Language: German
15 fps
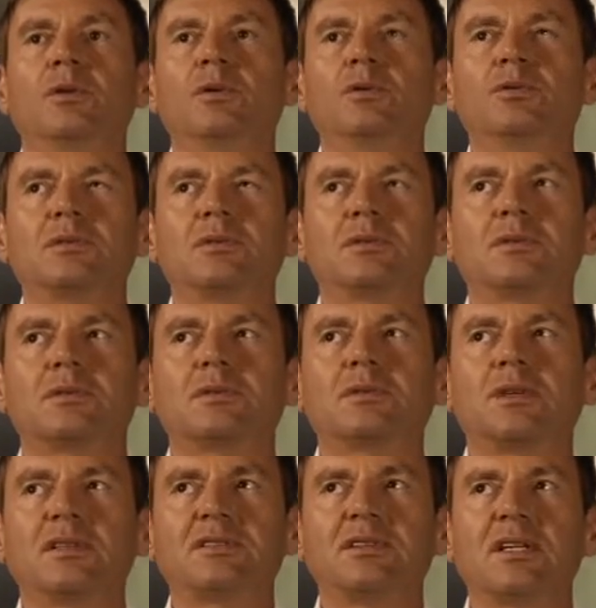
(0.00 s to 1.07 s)
Und
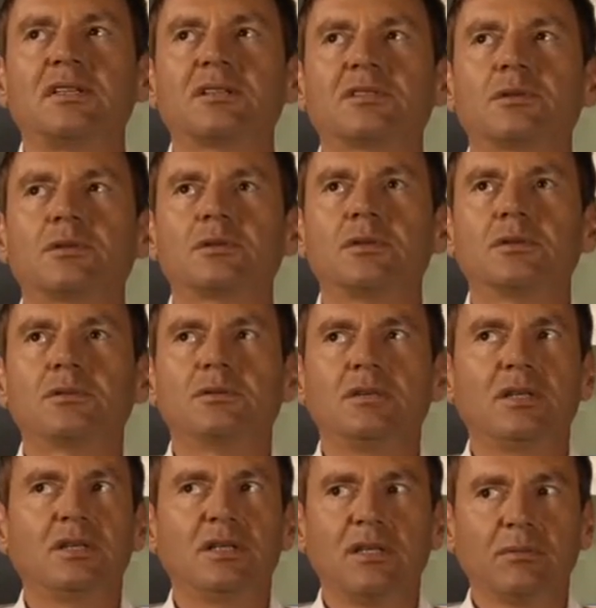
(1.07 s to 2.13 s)
ganz ehrlich gesagt hat noch
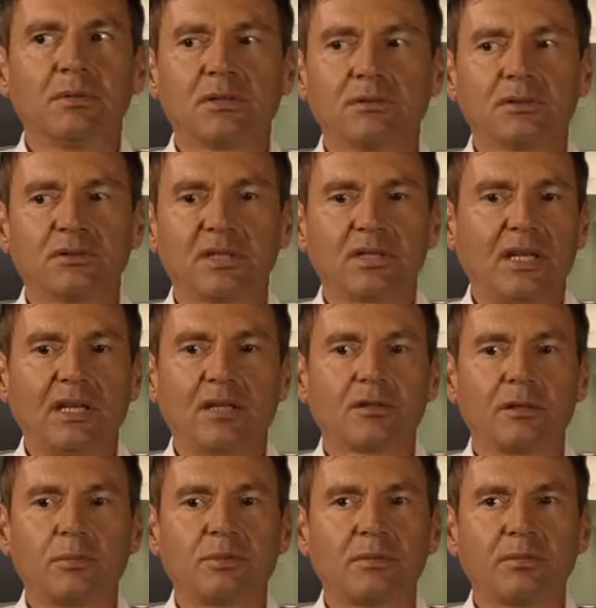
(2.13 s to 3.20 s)
nie jemand was dagegen
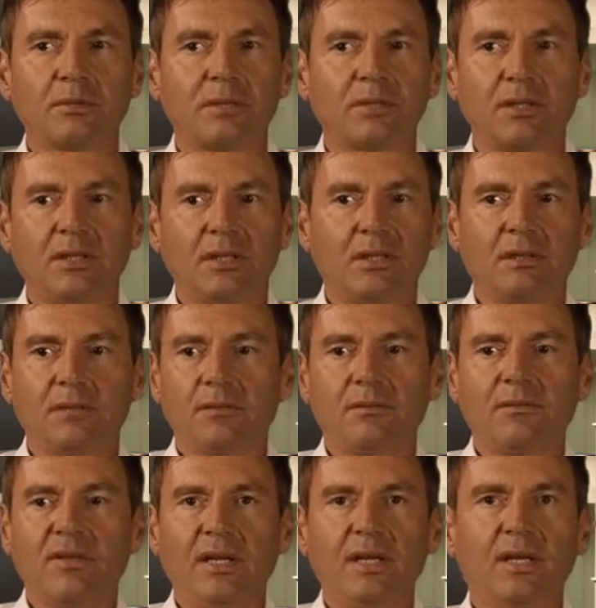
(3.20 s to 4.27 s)
gehabt, weil man die
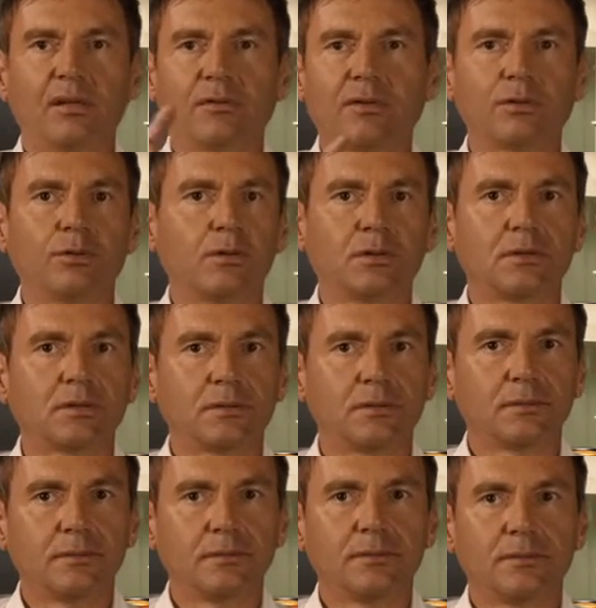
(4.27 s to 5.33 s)
Wege verkürzt
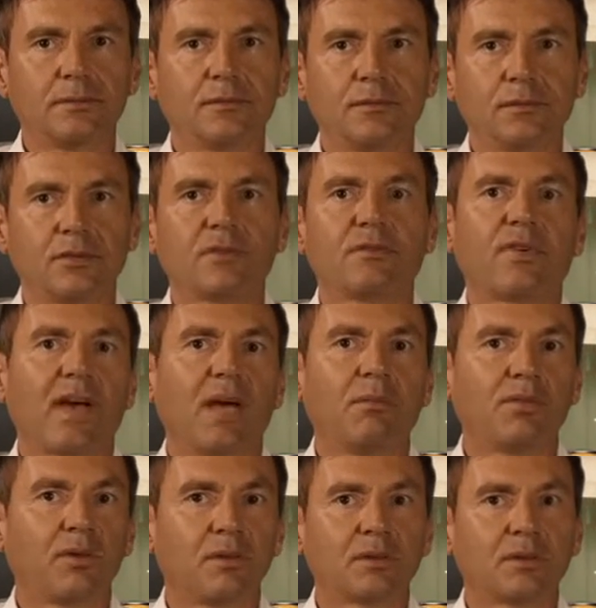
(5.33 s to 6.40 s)
und das
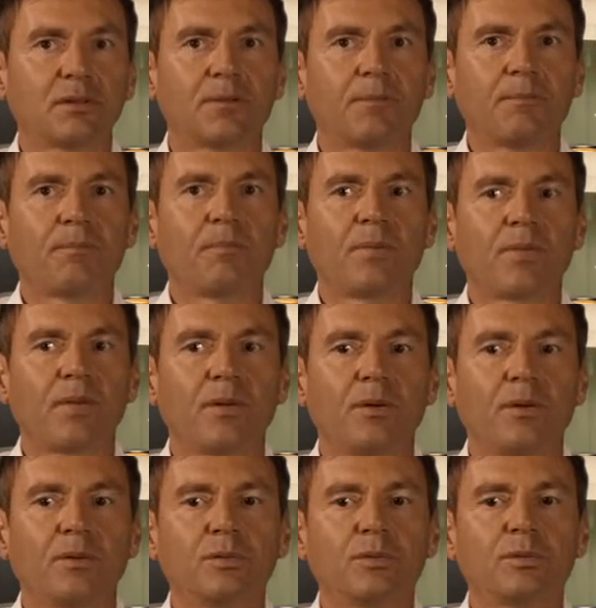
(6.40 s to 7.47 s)
vereinfacht.
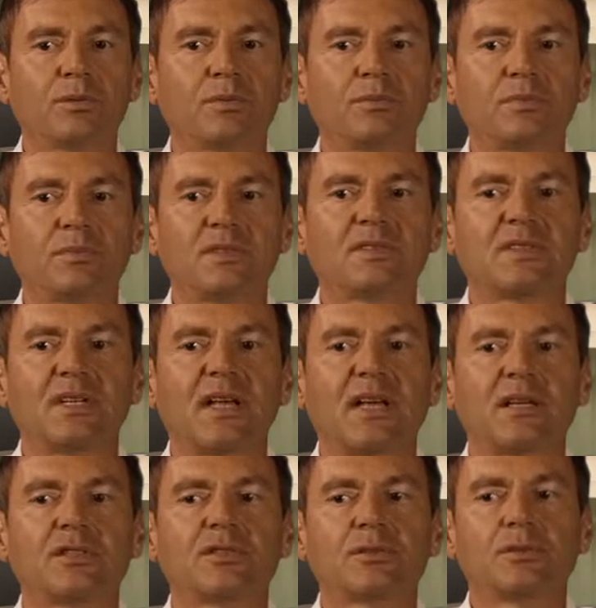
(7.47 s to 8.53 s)
Und das sind
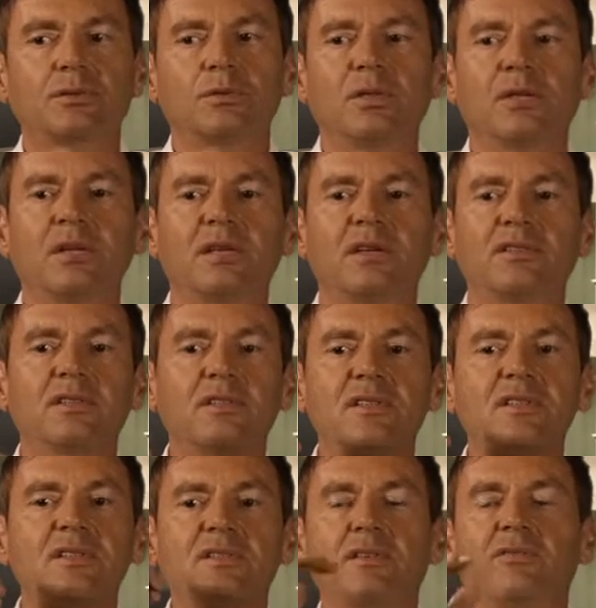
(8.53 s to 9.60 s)
eigentlich so, also
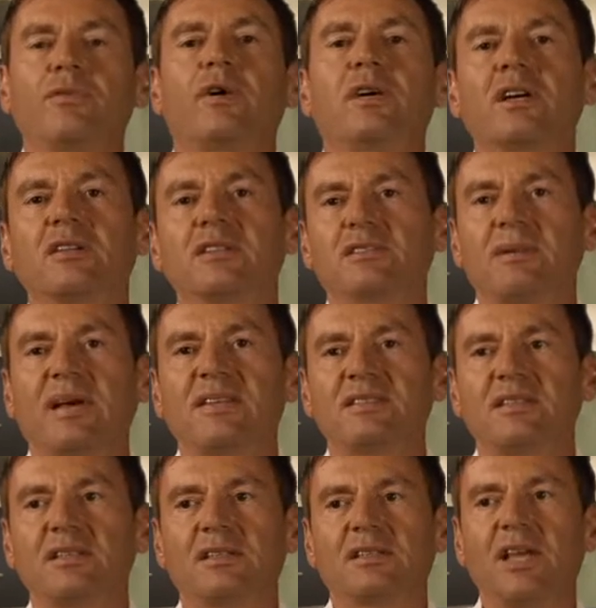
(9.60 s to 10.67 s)
das ist die
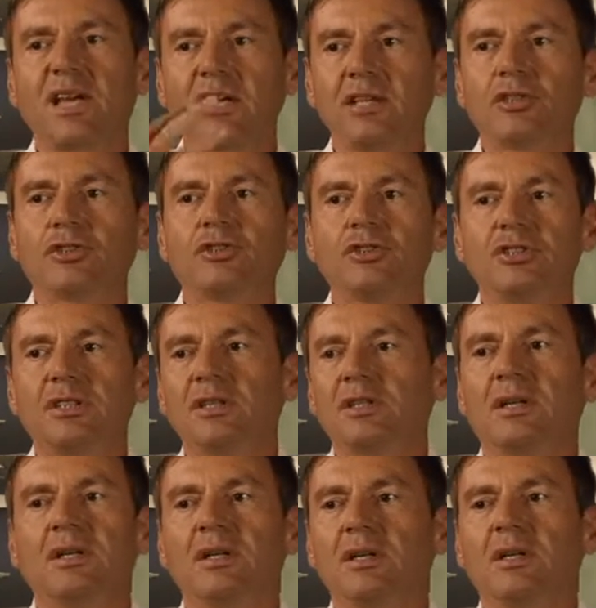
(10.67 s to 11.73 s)
Vorgangsweise in der technischen Geschichte.